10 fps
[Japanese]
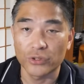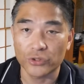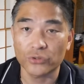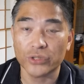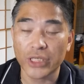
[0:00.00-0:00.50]

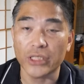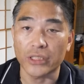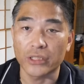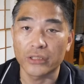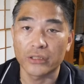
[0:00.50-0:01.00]
そのぐらい
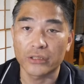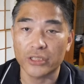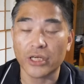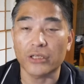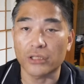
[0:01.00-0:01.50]

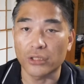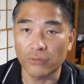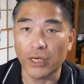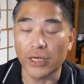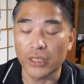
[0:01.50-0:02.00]
機械っていう
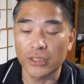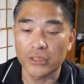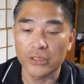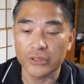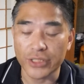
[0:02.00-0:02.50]
のは
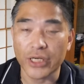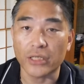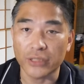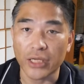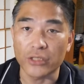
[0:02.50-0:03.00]
正
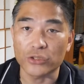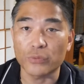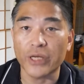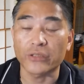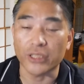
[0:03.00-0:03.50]
確で素
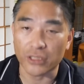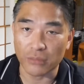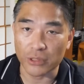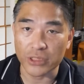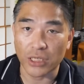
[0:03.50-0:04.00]
早くなって
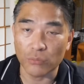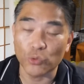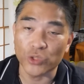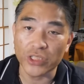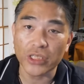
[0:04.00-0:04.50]
きました
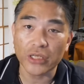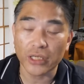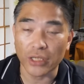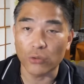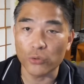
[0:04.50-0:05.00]
もう人間が
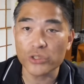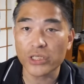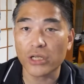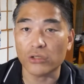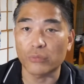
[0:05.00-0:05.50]
ね追いつ
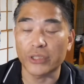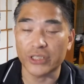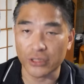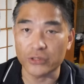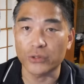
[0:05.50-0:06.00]
かないとこまで
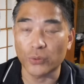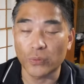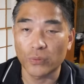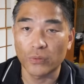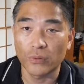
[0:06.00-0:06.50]
来たんですよ
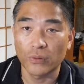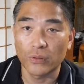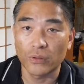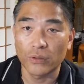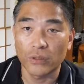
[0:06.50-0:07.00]

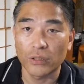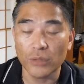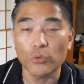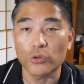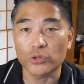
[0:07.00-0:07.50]

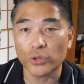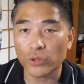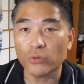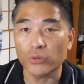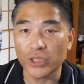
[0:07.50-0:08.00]
でもそ
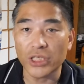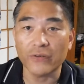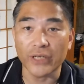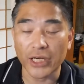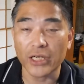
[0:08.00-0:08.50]
れを人
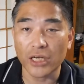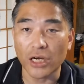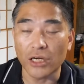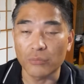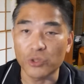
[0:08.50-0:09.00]
間はなかな
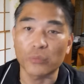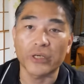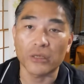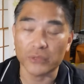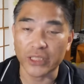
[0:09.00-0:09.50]
か認め
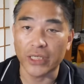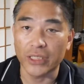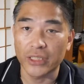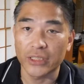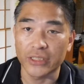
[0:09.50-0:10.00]
られません
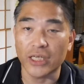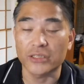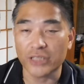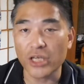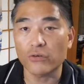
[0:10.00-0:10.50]
いや
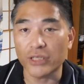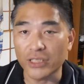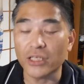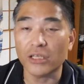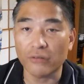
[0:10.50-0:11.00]
最後は
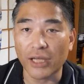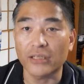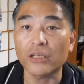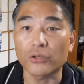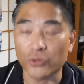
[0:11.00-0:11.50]
人間の
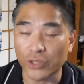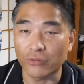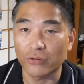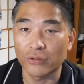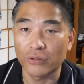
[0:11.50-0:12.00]
判断力だよ
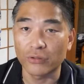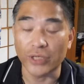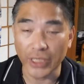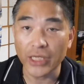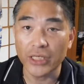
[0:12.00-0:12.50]
と
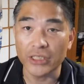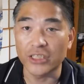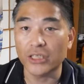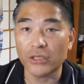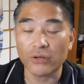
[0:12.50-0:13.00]
かね
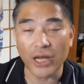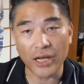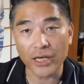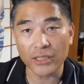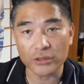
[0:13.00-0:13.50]
人間の
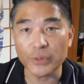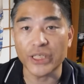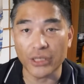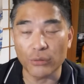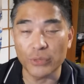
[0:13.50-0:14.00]
勘が全
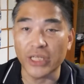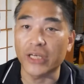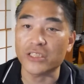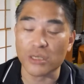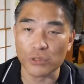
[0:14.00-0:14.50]
てだよみたいに
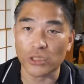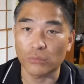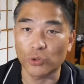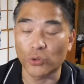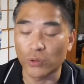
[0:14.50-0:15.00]
なっちゃいますけ
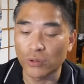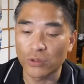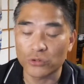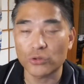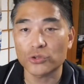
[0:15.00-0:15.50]
ども
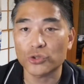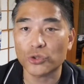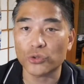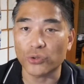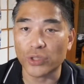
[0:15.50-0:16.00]
そうする
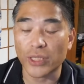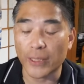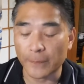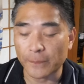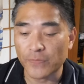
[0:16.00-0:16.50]
ことによっ
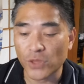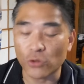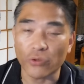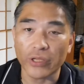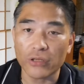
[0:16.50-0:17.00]
て
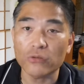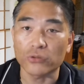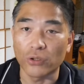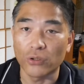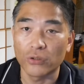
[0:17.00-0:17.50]
どれだけ多
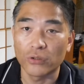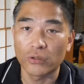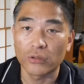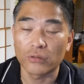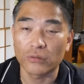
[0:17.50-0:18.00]
くの、
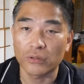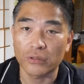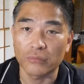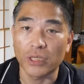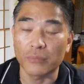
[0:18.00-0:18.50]

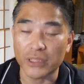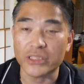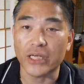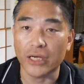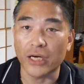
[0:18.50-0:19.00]
まあ、間
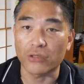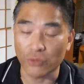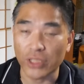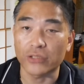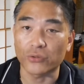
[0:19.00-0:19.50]
違いがあるの
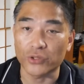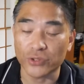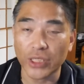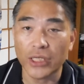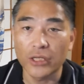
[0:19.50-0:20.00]
かってことです
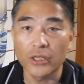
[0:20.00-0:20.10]
よね